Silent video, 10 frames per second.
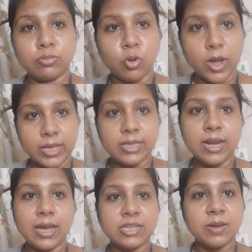কয়েকদিন
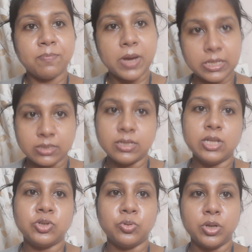আগে সে পাঁচ দিনে
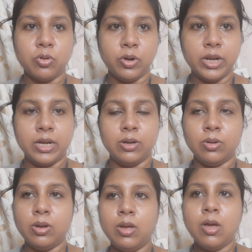ছুটি করে নিল
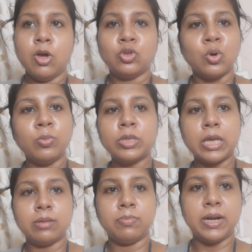তবু
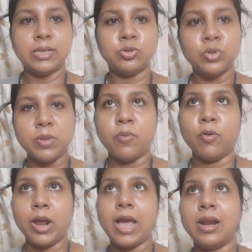মানে ছুটি
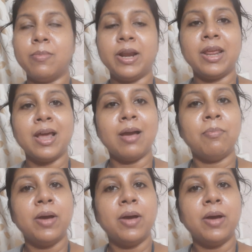ফোড়ায় না মানে এরা